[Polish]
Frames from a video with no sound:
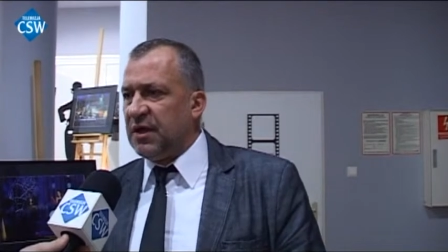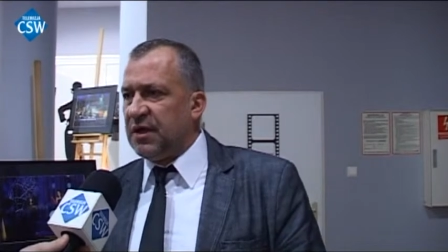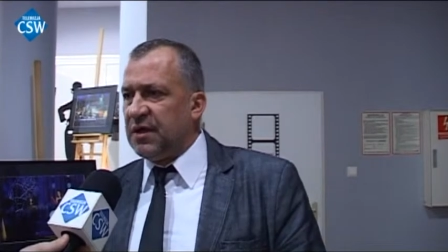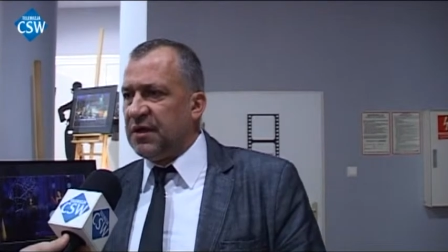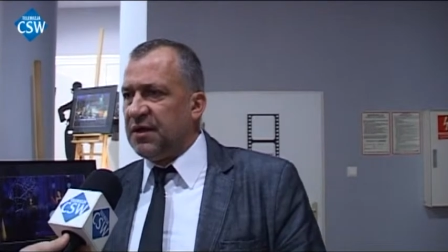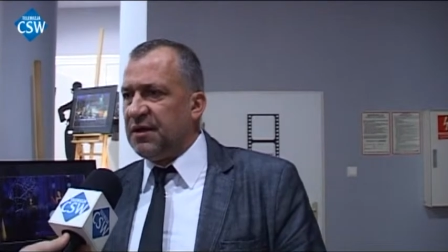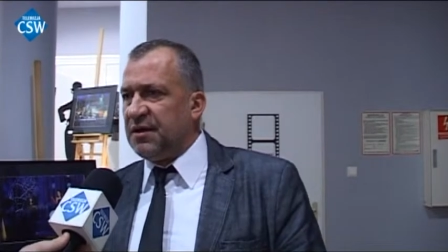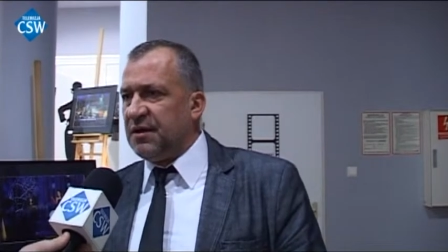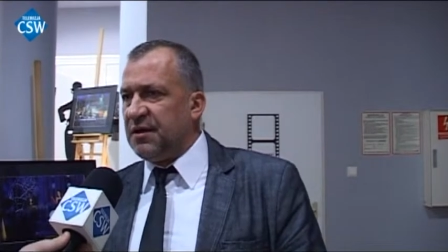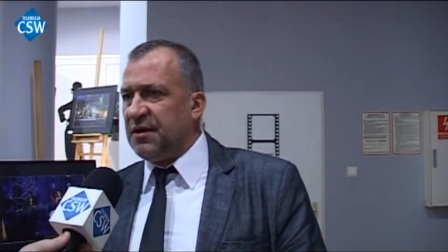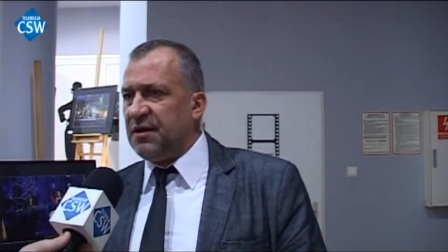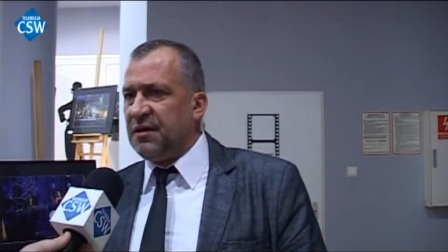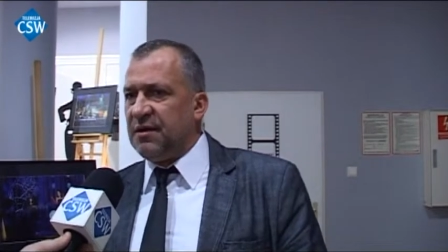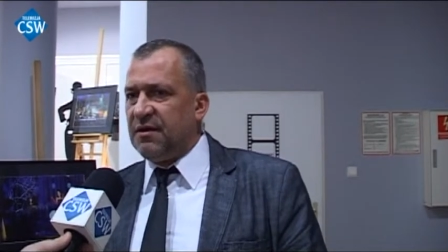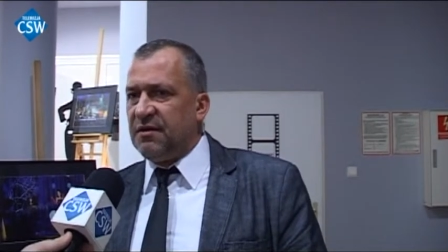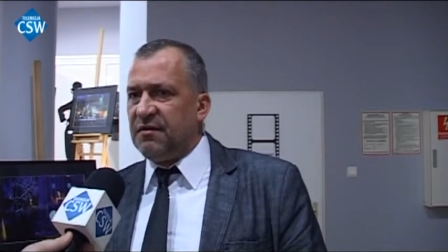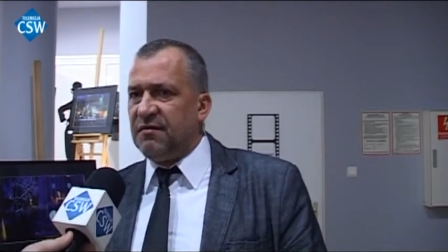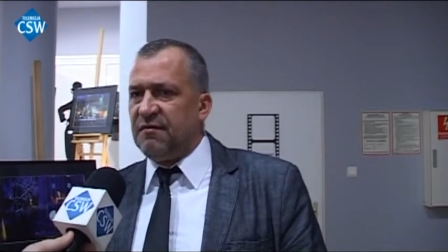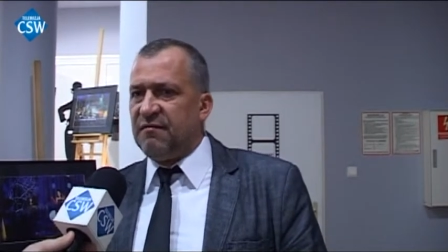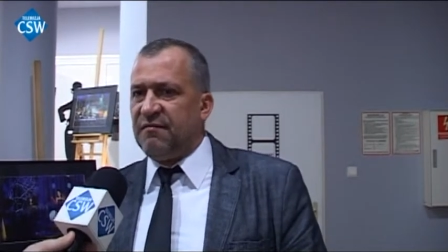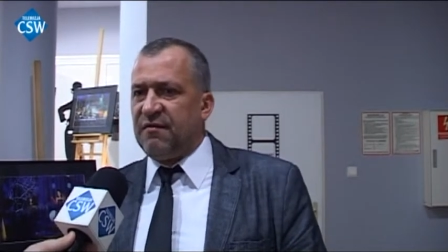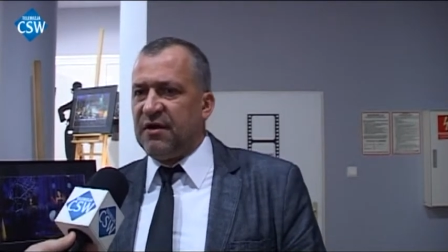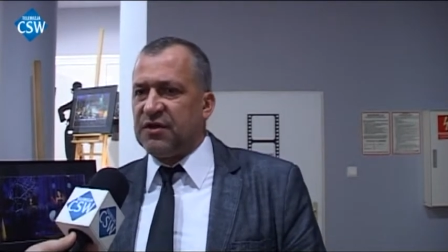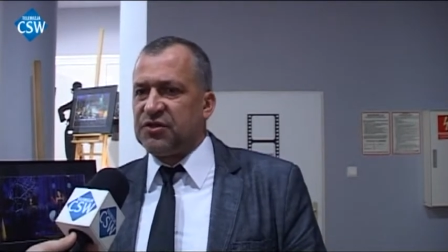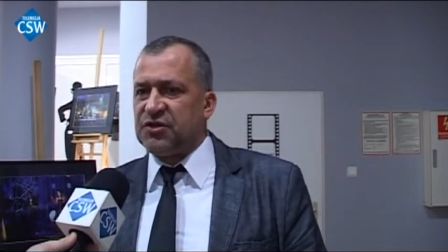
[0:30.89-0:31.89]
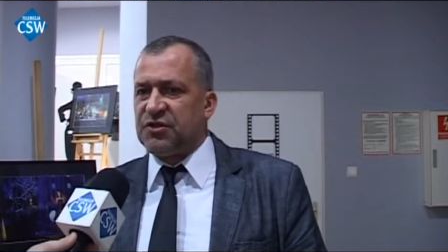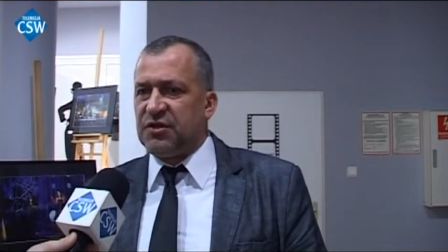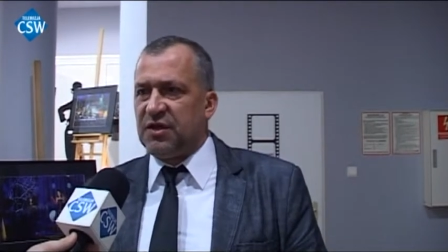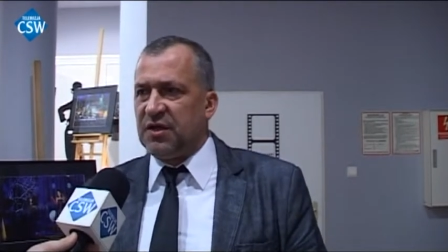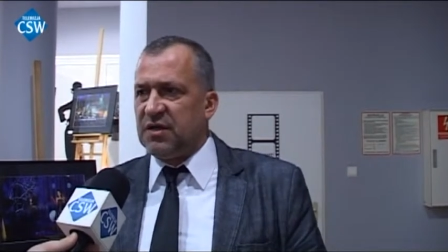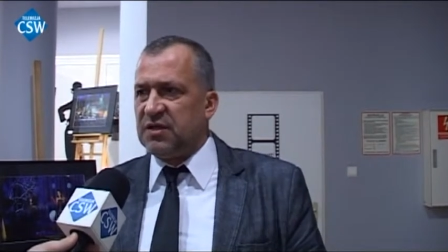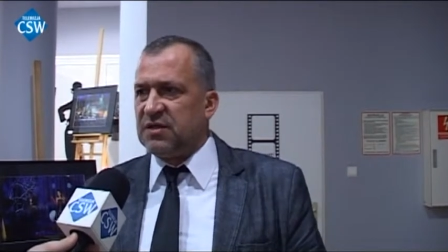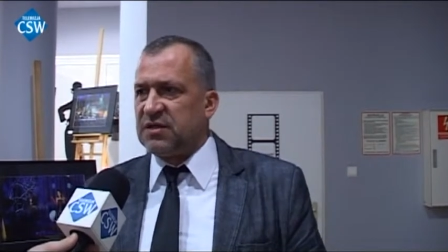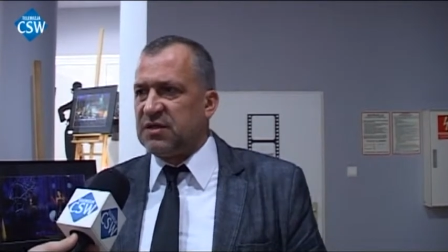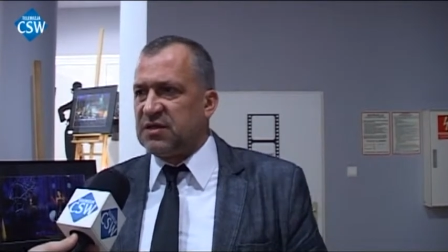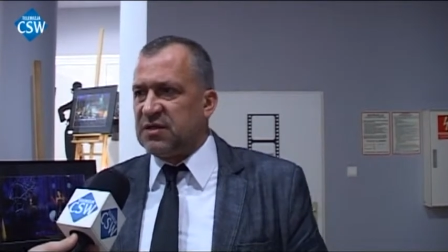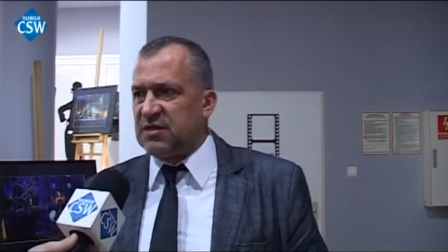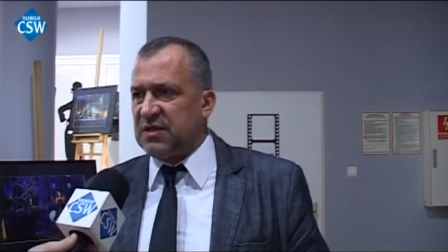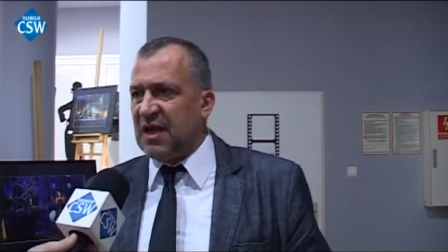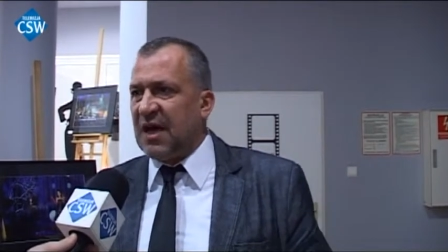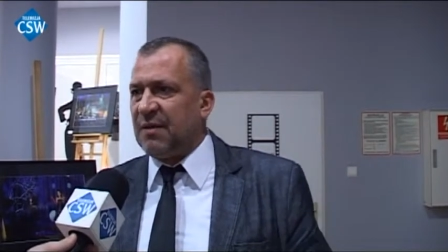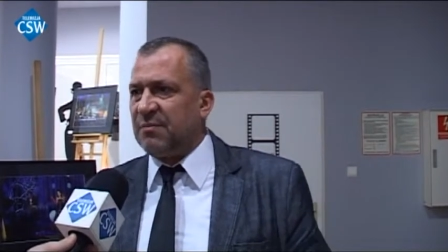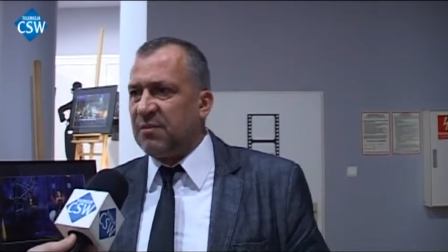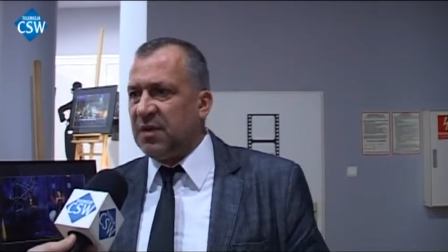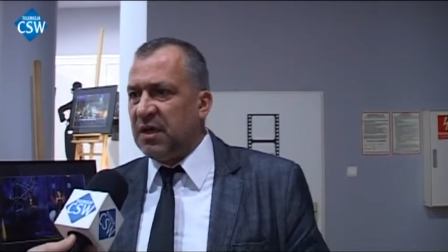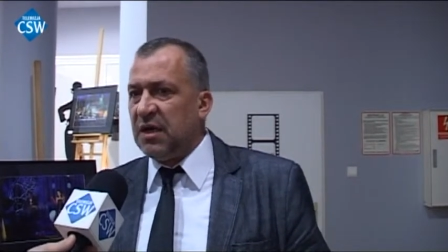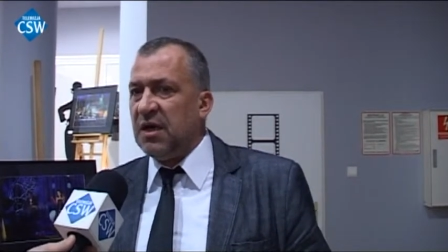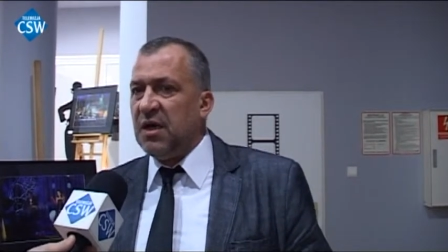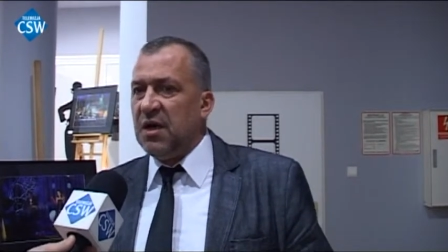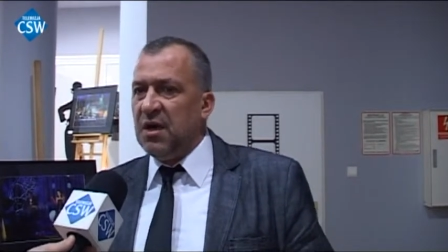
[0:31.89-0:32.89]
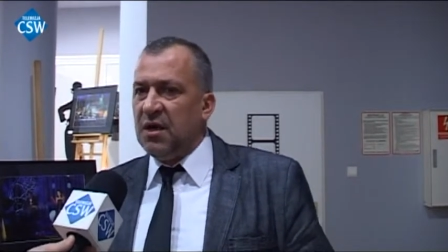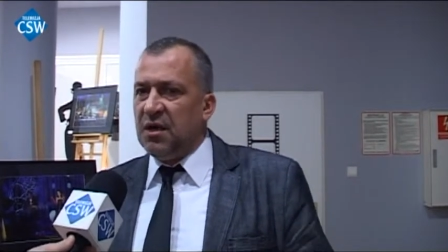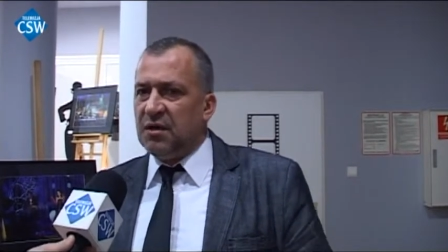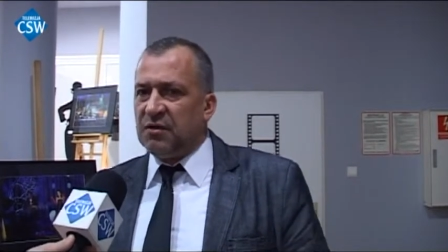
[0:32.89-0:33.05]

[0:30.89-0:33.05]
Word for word: e, właśnie z nami,